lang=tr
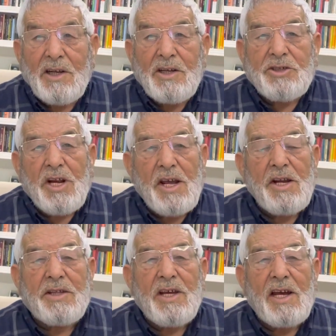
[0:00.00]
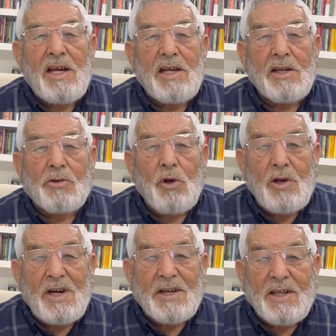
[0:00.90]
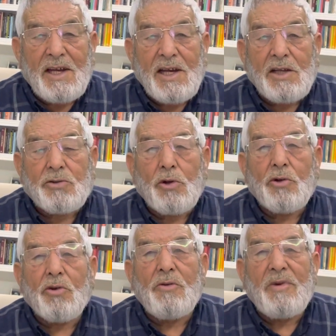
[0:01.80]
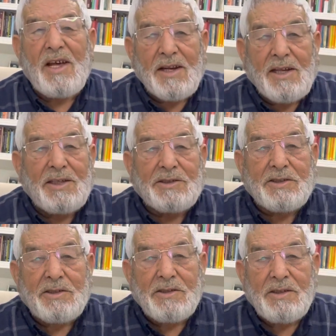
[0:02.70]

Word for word: şehirde, köylerde sorduğum herkes,